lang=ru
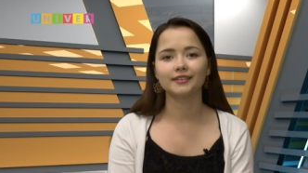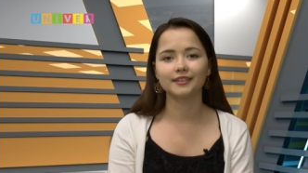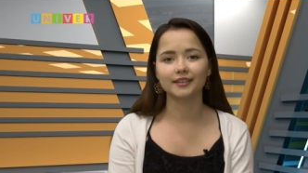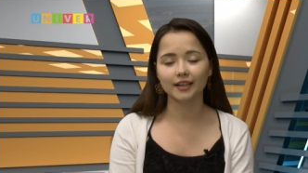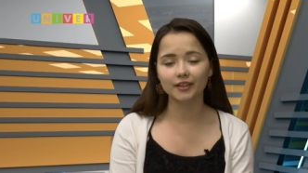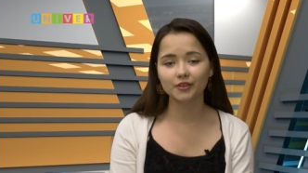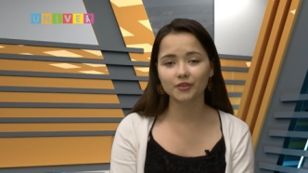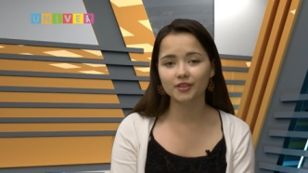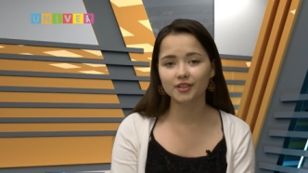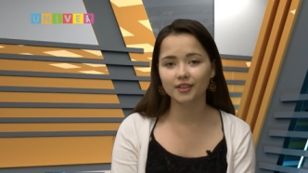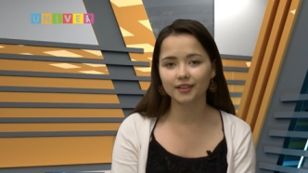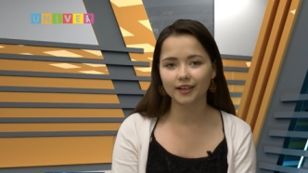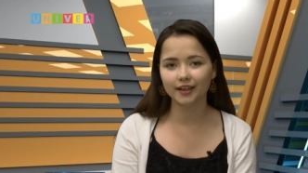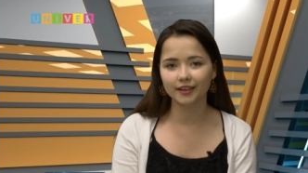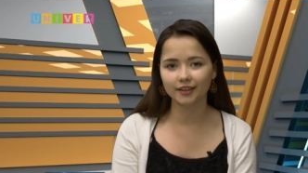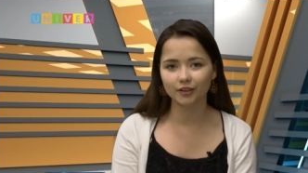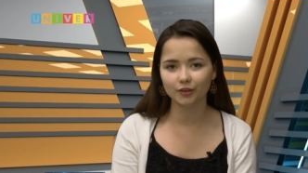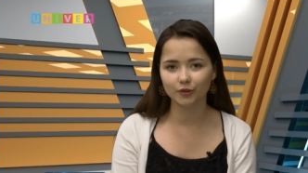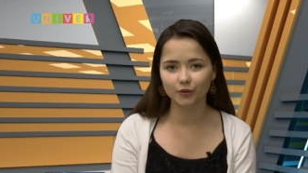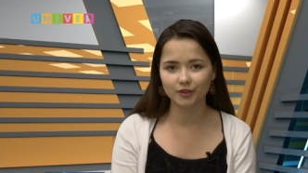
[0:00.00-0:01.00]
Здравствуйте,
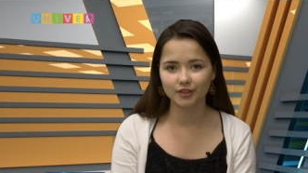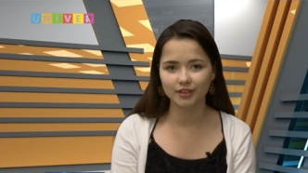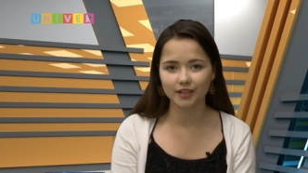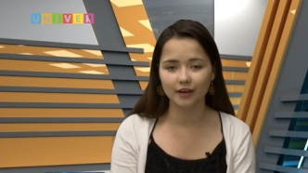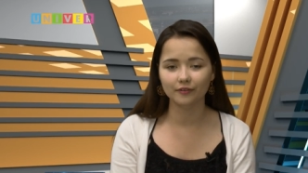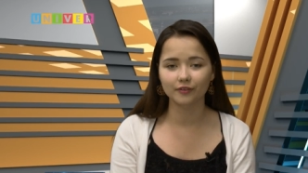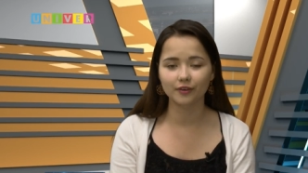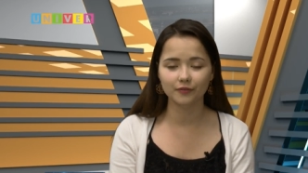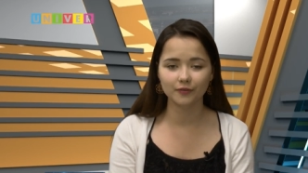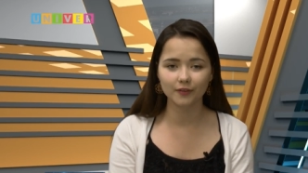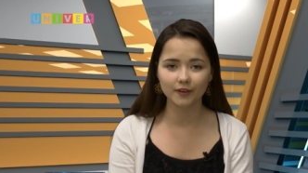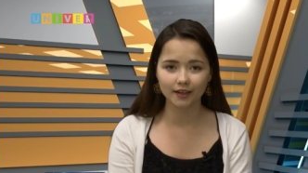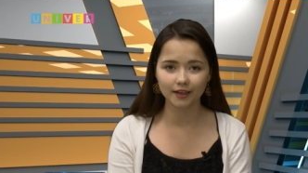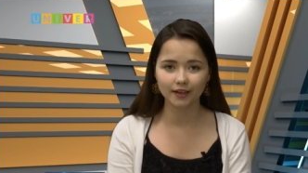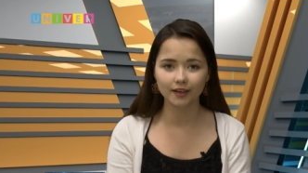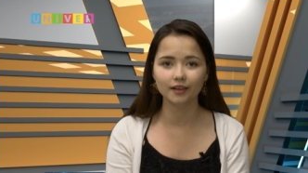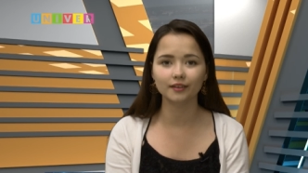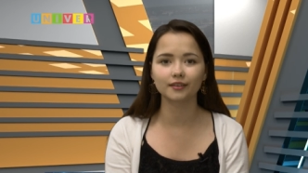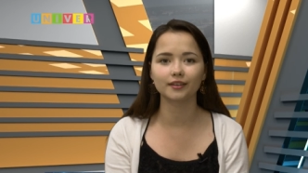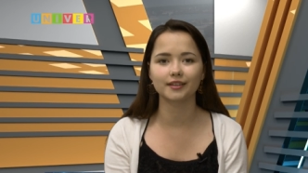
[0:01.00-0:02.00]
дорогие друзья! В
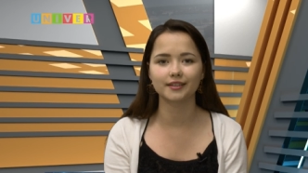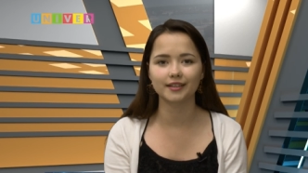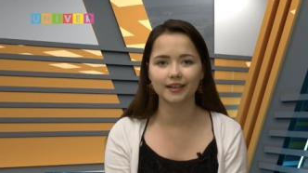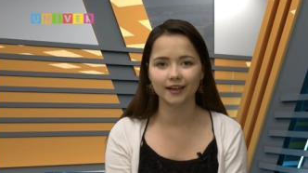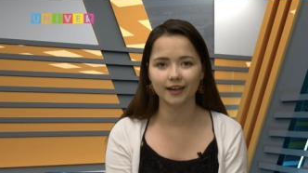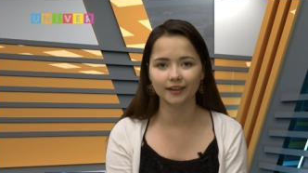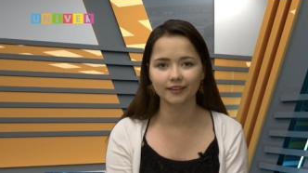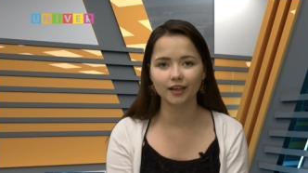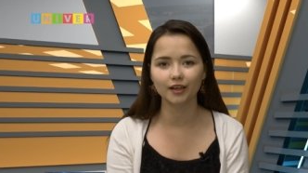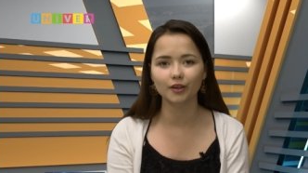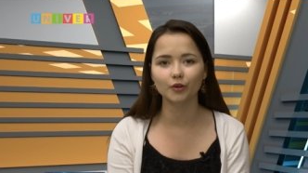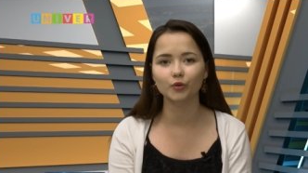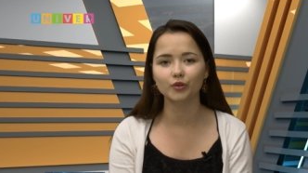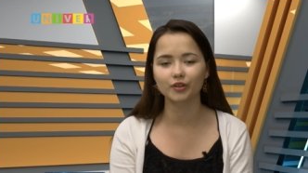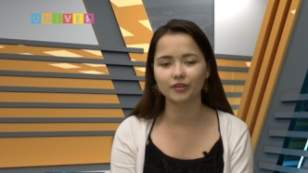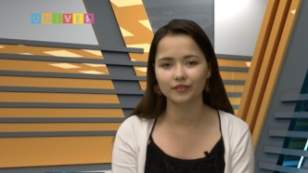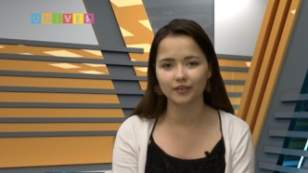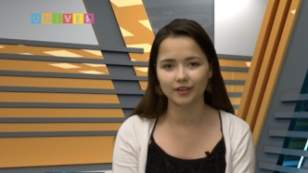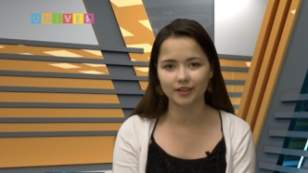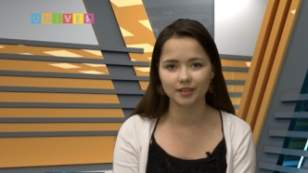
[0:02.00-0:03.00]
эфире на телеканале
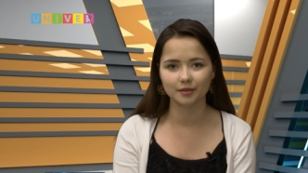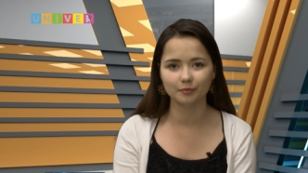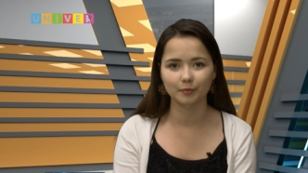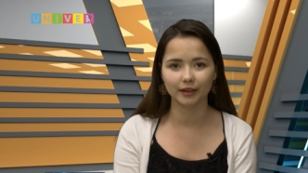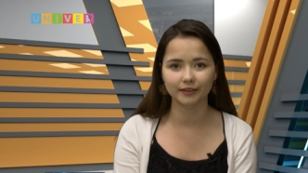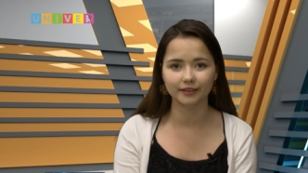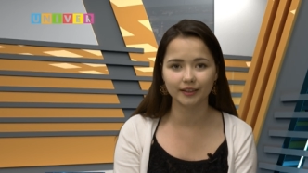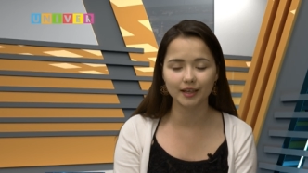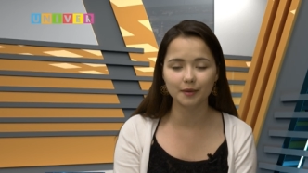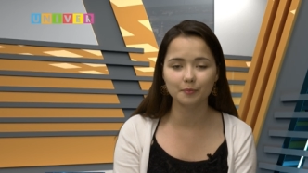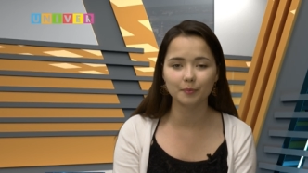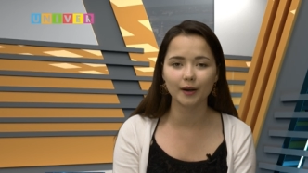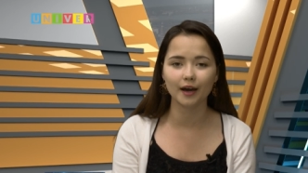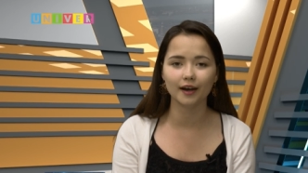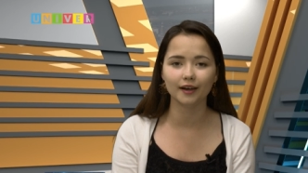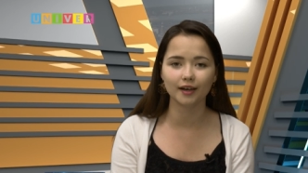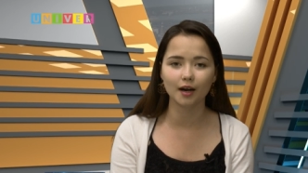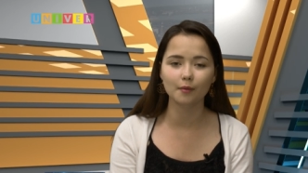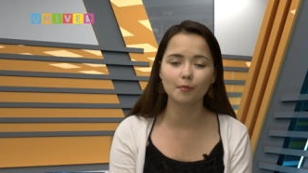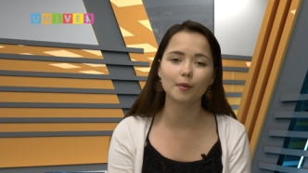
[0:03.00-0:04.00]
«Универ Смотри»
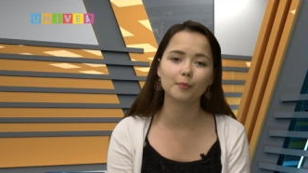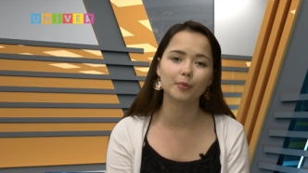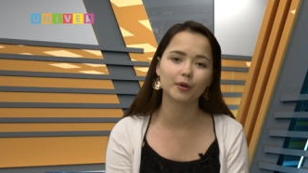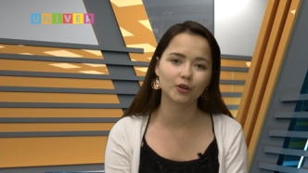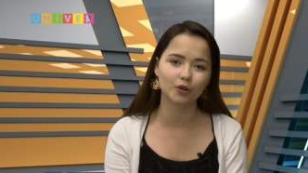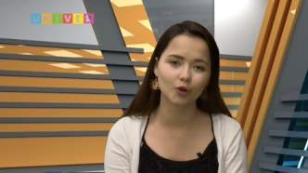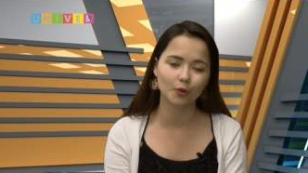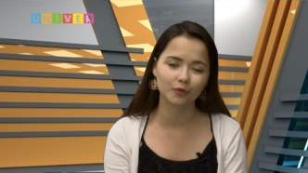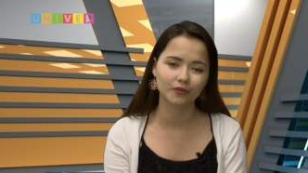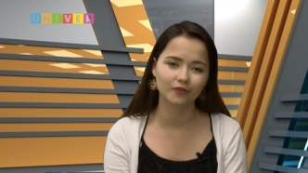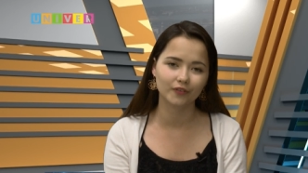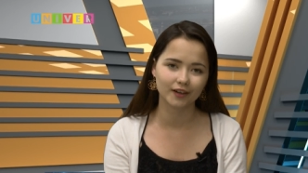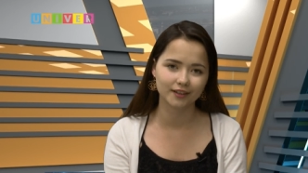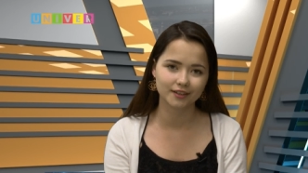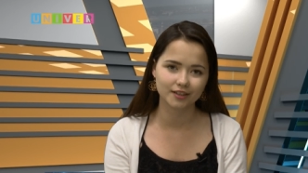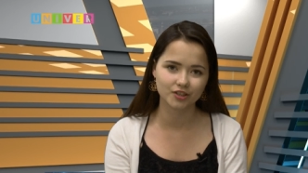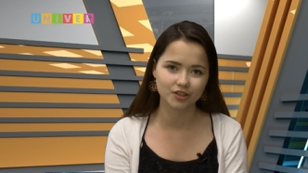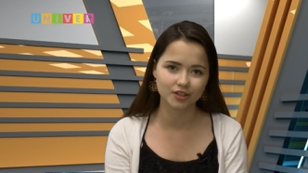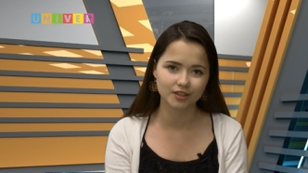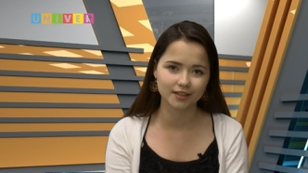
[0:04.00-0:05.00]
программа «Прием
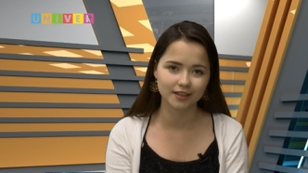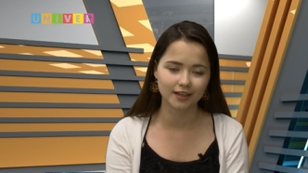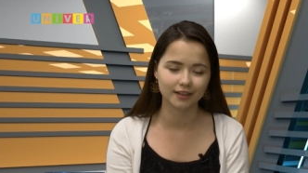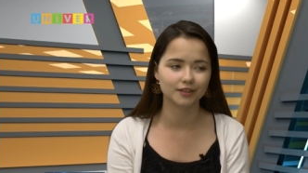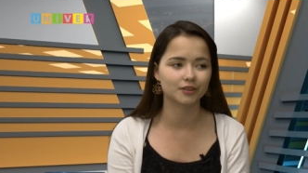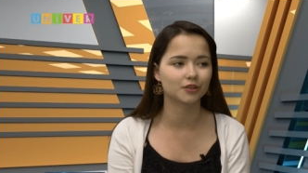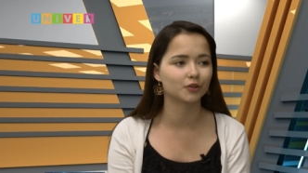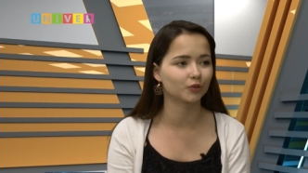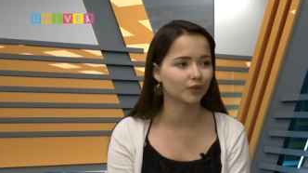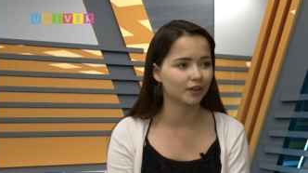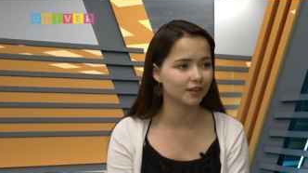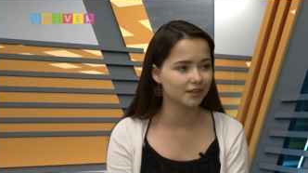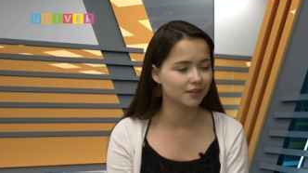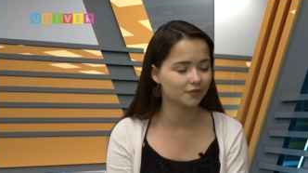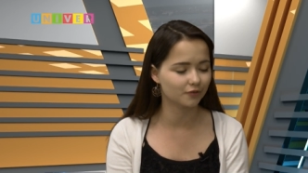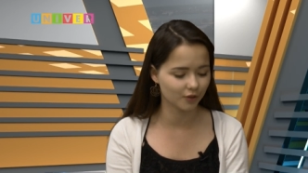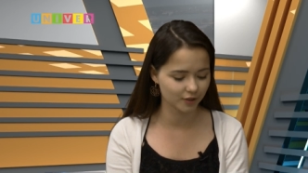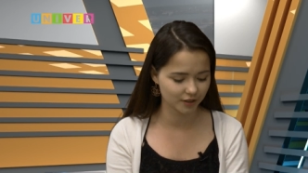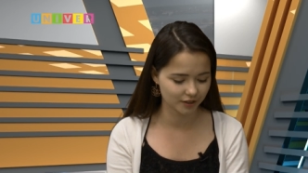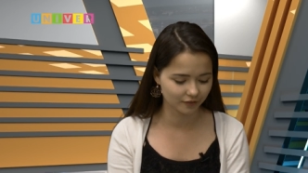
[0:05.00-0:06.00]
2016». И у нас
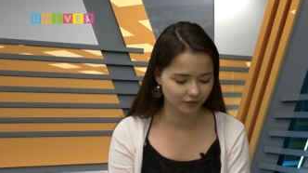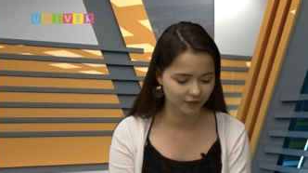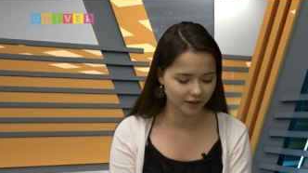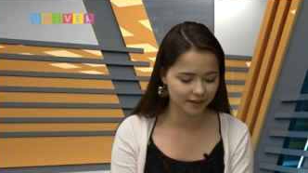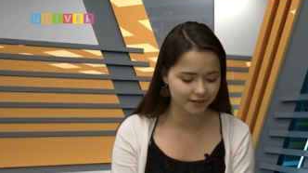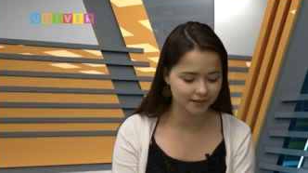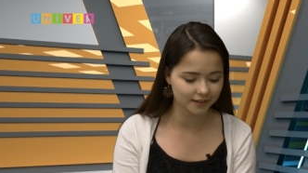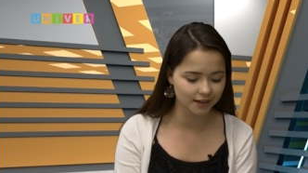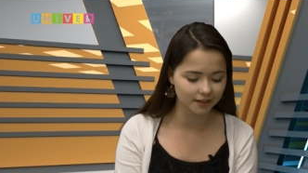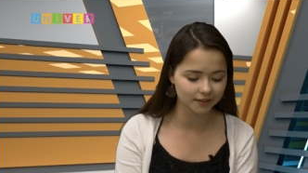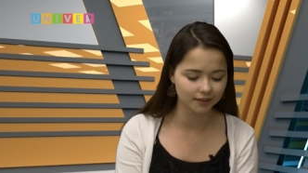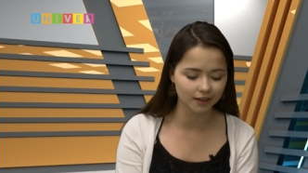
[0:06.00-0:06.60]
сегодня в гостях